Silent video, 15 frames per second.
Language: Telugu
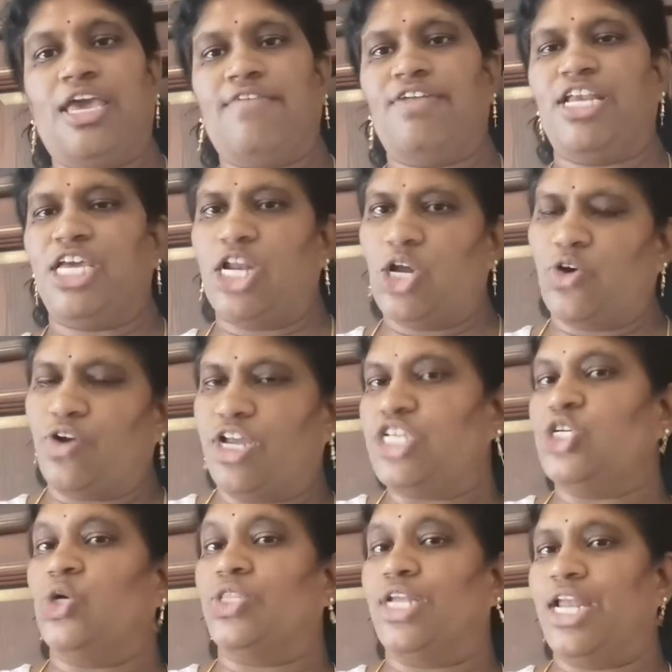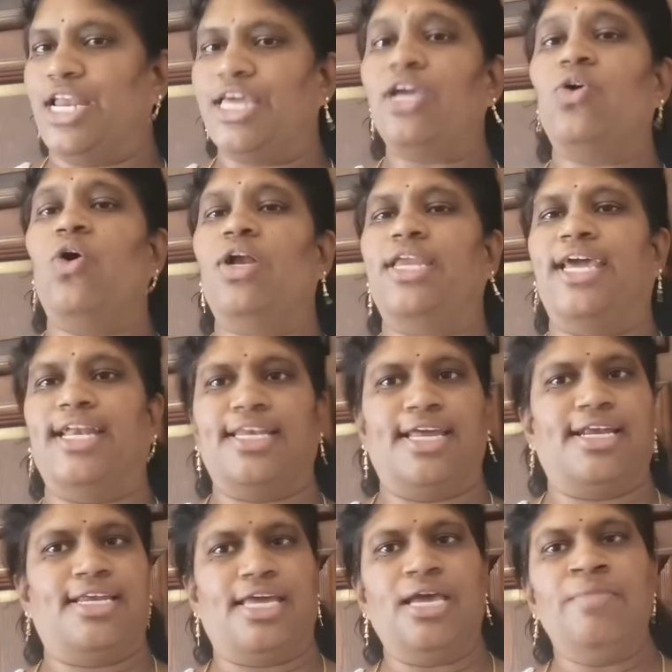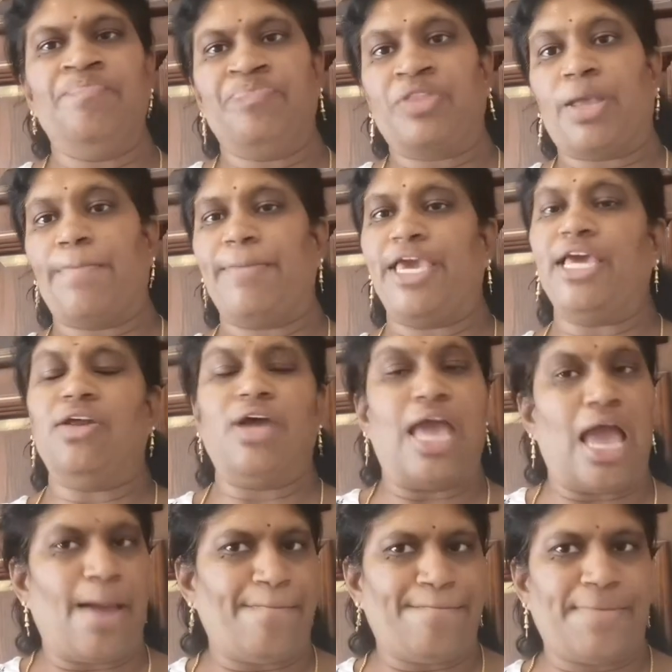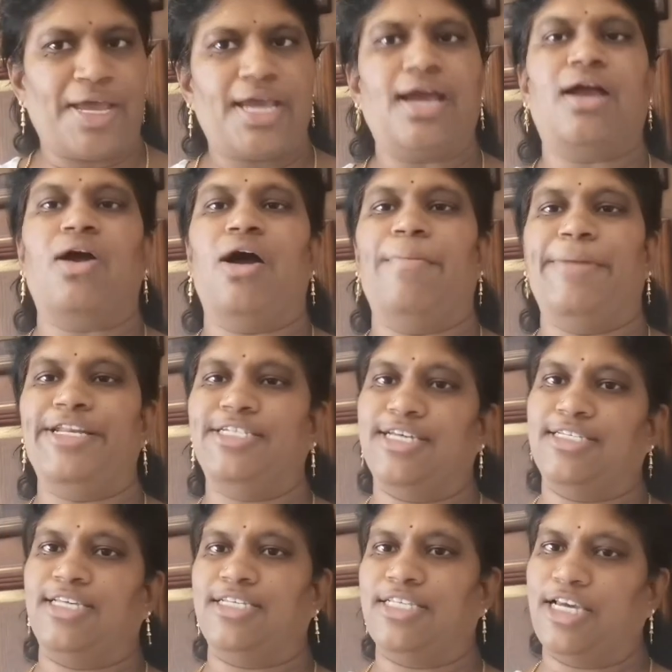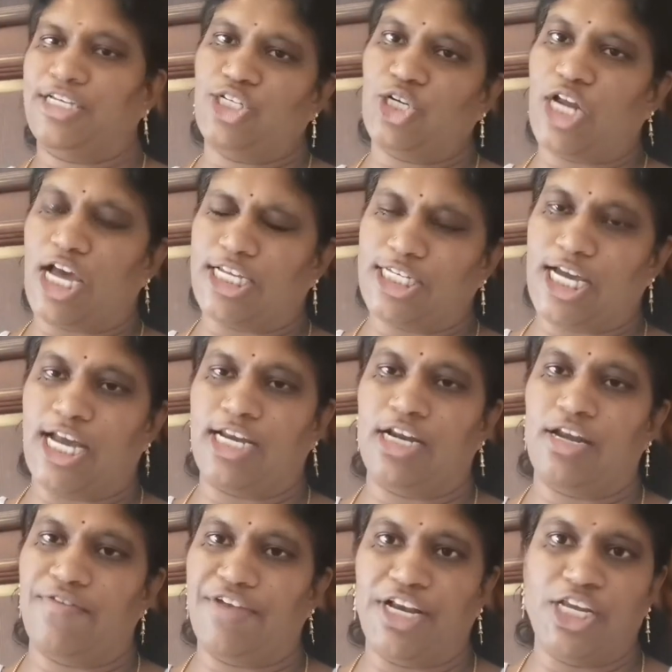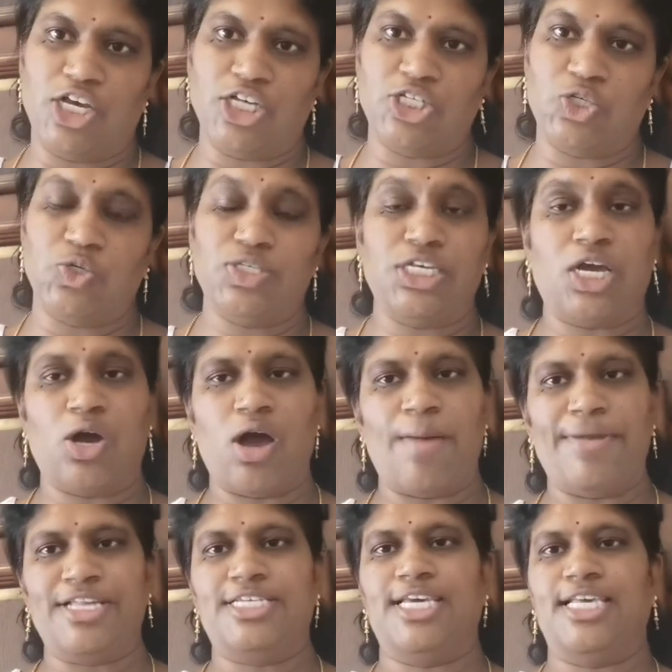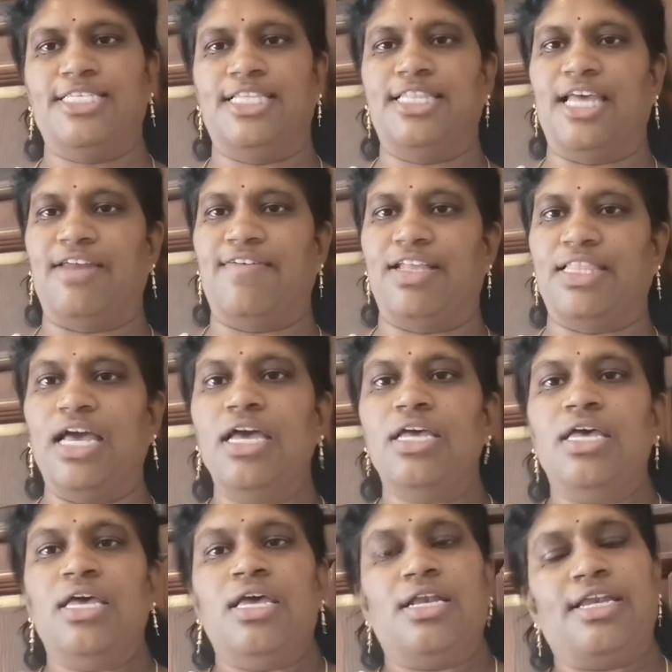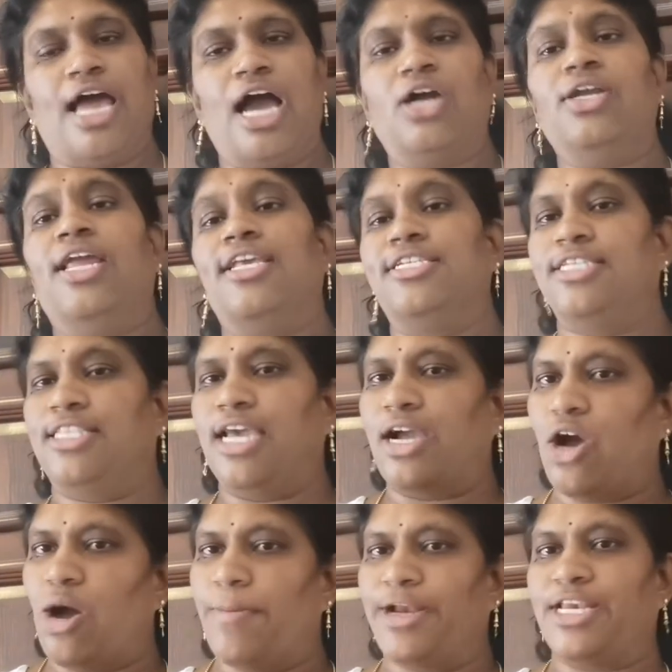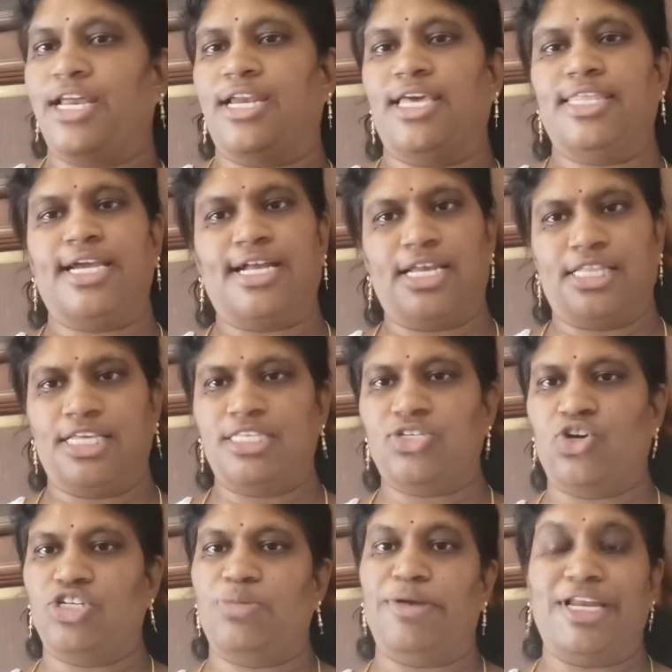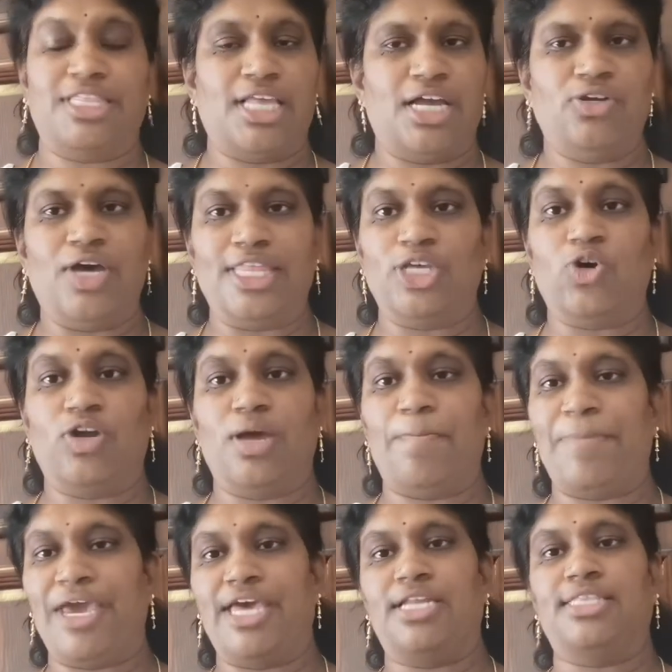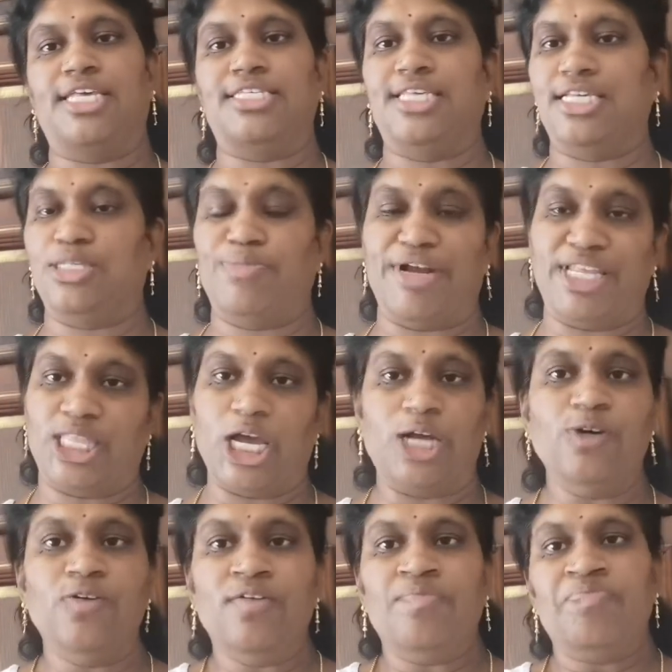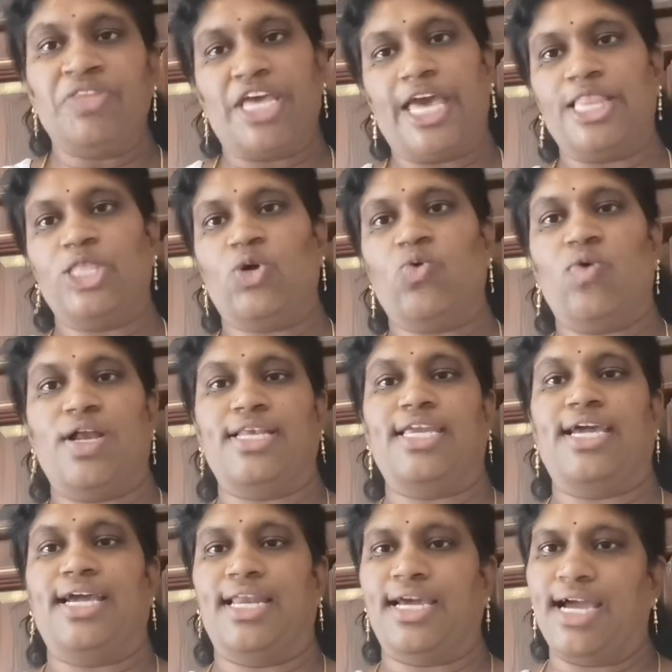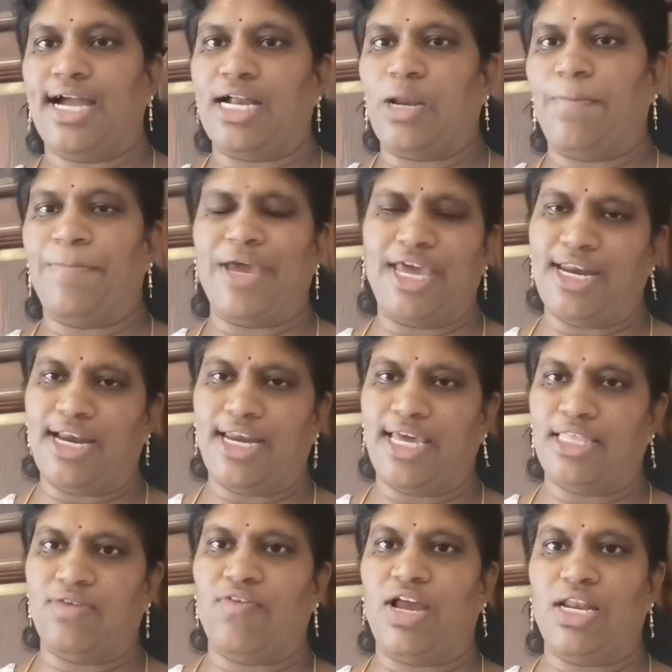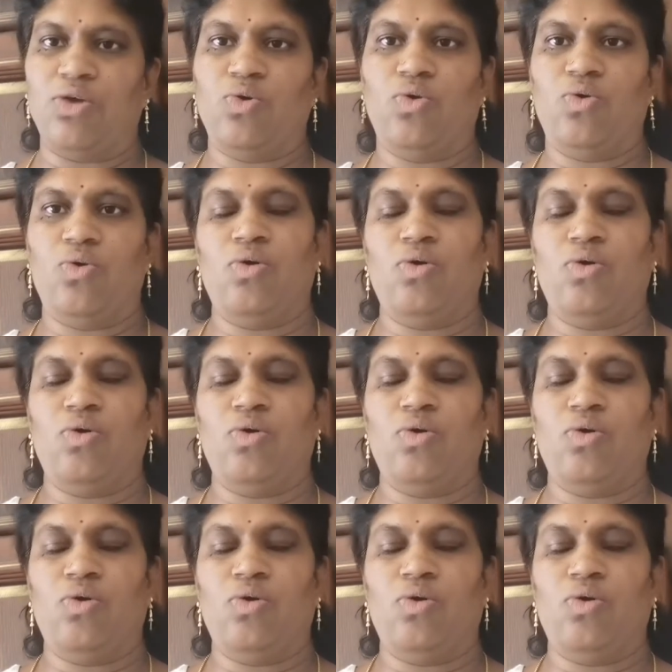ఈ వీడియోలో కూడా చూస్తున్నాను ఇంకోటి ఏంటంటే మీరు హ్యాపీగా కామెంట్ చేసేసేయచ్చు నా ఛానల్లో వీడియోస్ చూసి కామెంట్ చేసిన తర్వాత నాకు నచ్చితే కామెంట్ అనేది ఇక్కడ తీసుకొచ్చి పెడతాను అది కూడా పేరు తీసేసి పెడతాను ఎందుకు అంటే కనుక అక్కడ పేరు అనేది వాళ్ళు